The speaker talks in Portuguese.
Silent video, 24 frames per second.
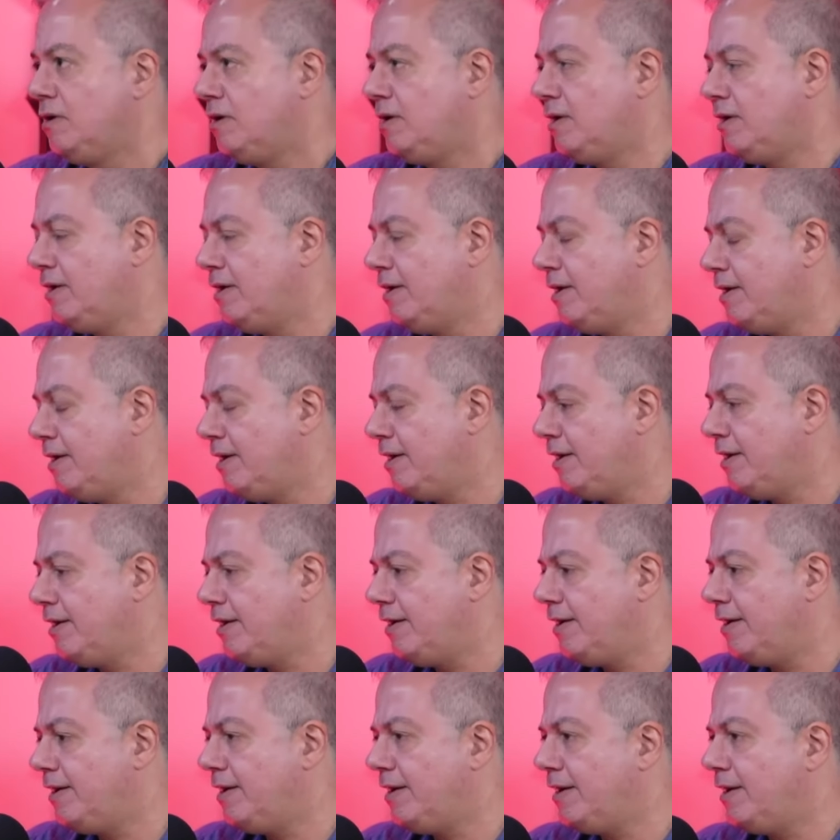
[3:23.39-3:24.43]

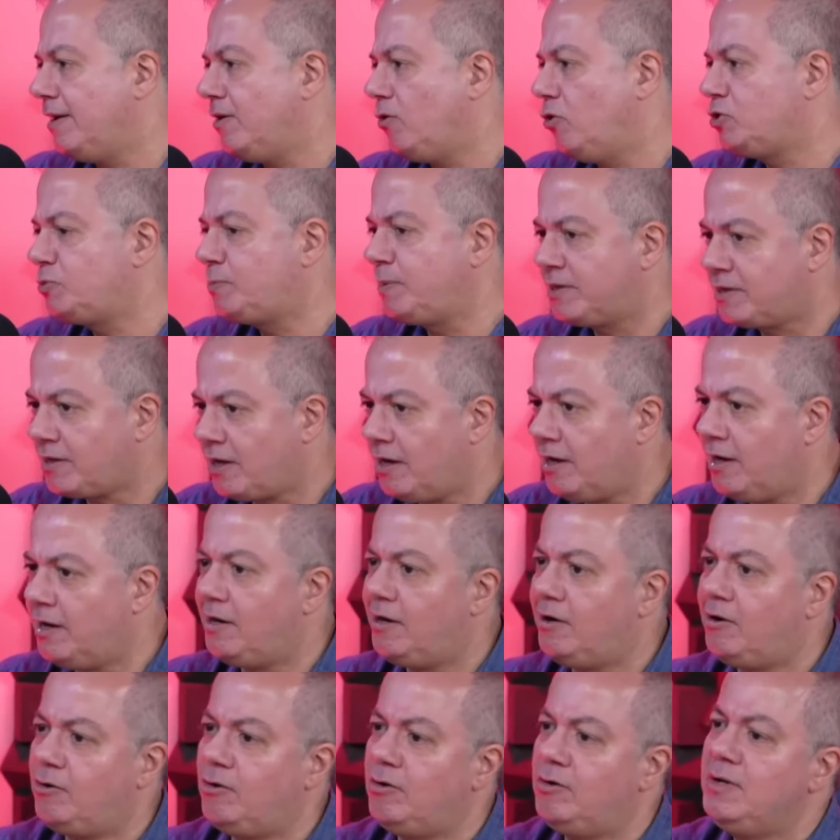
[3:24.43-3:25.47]
é,
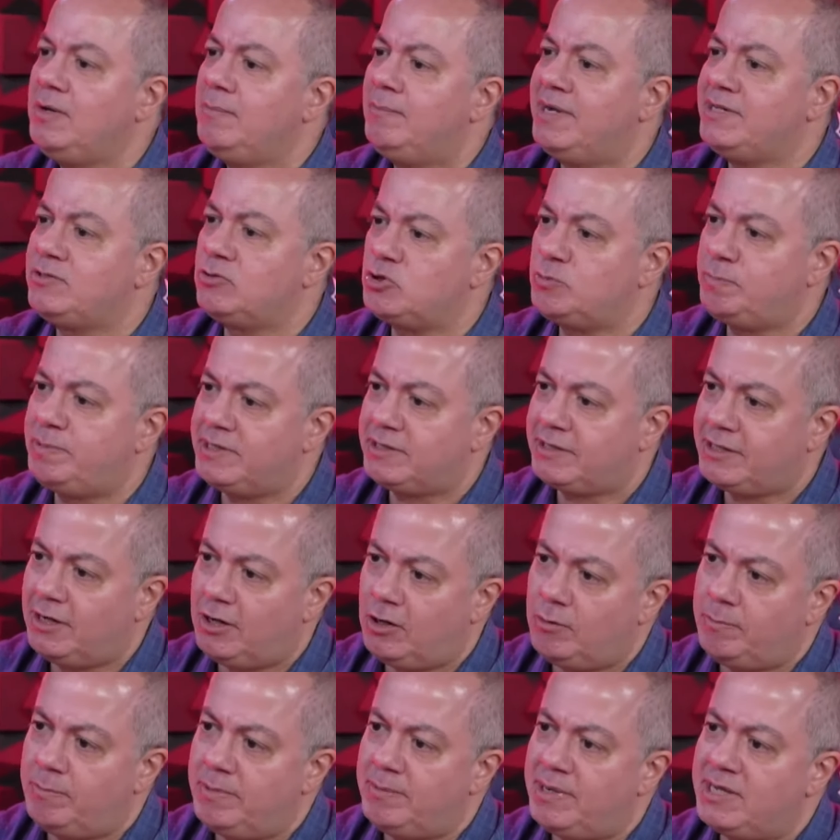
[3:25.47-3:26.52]
hospital, mais
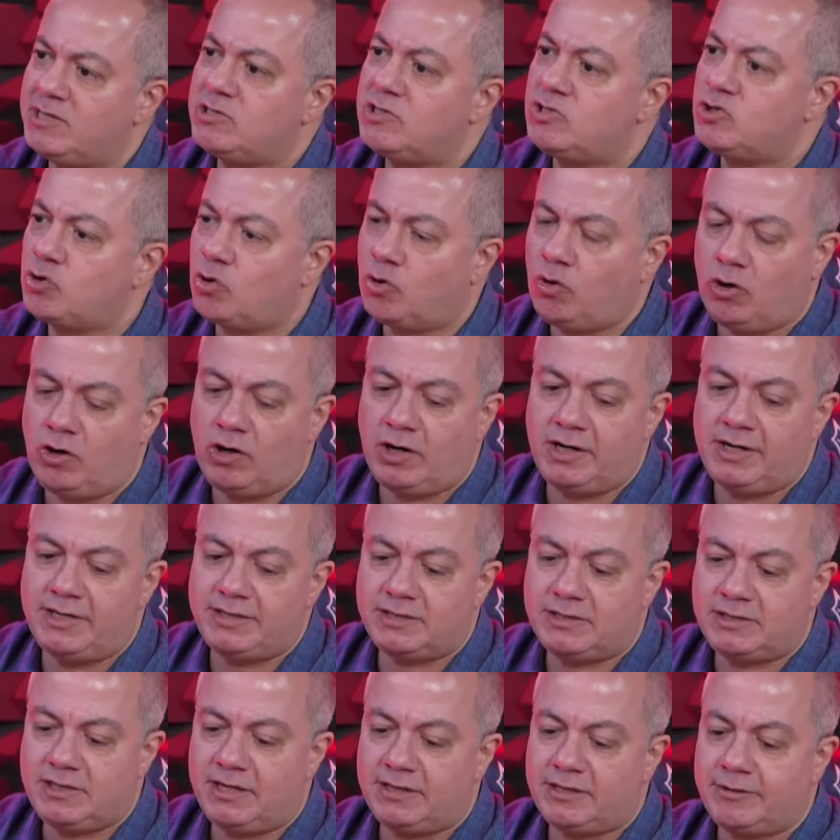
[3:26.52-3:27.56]
hospital, mais escola,
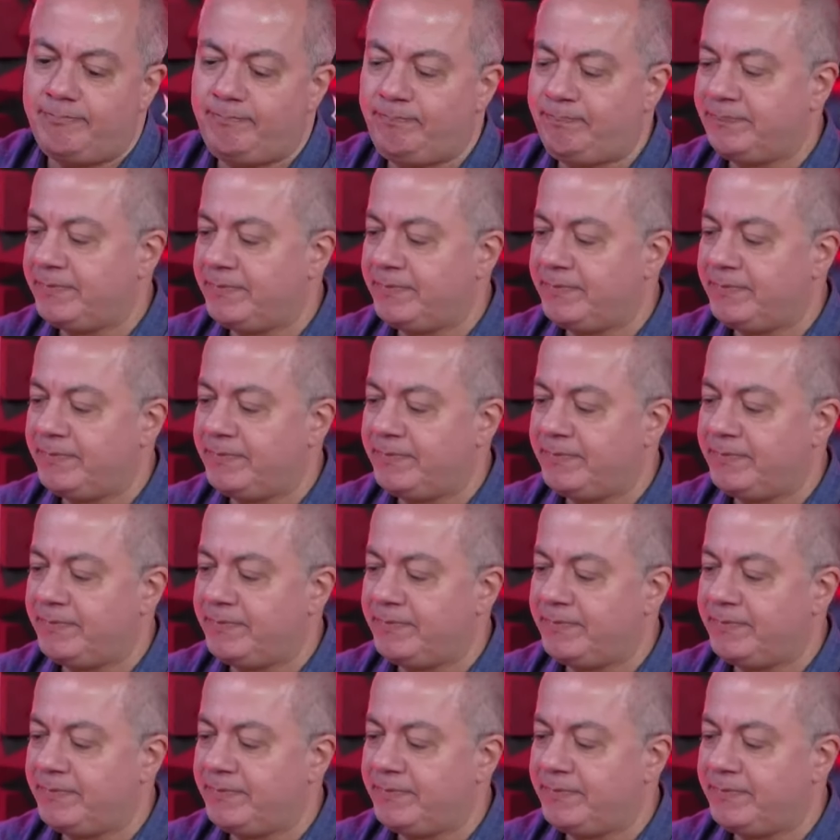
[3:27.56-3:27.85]
etc.